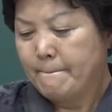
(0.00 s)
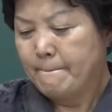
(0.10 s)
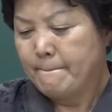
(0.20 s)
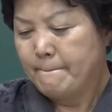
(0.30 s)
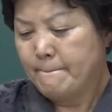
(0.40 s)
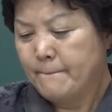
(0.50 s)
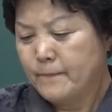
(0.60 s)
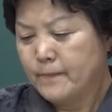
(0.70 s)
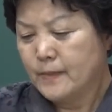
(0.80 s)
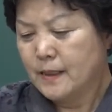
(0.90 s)

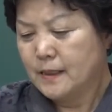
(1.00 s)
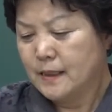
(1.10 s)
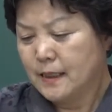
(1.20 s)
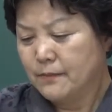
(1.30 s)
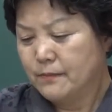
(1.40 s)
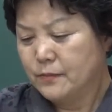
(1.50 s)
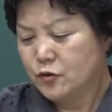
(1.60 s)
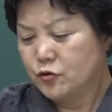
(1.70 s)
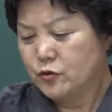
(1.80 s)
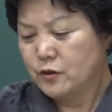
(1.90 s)
음, 그 다음
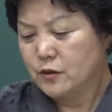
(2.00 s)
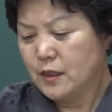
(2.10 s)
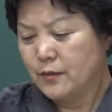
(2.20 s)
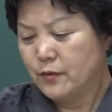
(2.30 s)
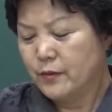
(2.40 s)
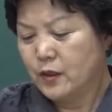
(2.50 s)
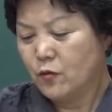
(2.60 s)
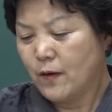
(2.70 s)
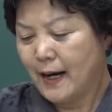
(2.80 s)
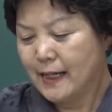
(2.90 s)
줄에 보면은
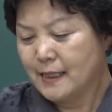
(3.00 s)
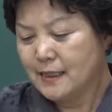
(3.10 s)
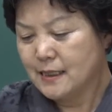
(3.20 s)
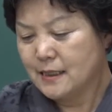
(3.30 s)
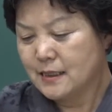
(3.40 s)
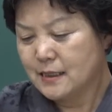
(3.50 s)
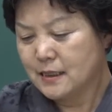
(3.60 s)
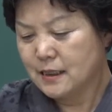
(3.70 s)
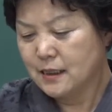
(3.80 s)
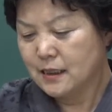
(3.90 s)

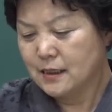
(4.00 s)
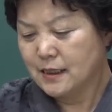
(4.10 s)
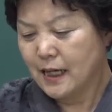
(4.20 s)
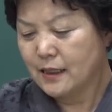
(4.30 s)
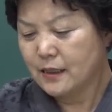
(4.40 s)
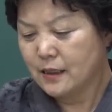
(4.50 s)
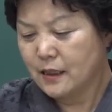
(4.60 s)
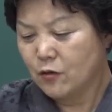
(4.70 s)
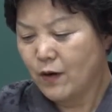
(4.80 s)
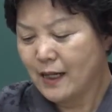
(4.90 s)
왕시
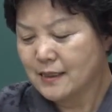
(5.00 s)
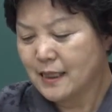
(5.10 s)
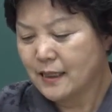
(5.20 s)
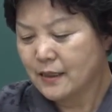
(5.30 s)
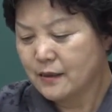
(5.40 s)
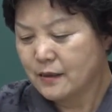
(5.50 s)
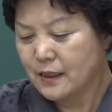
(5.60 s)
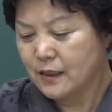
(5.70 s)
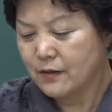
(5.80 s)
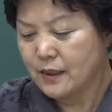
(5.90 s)
상경을,
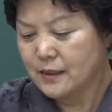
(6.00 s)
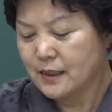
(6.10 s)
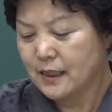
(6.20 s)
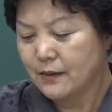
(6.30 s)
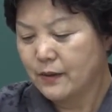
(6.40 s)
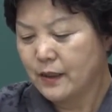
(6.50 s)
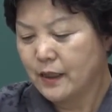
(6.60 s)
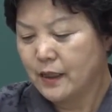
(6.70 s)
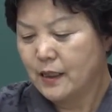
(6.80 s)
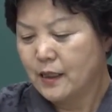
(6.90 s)
왕상경이라고 하는 사람이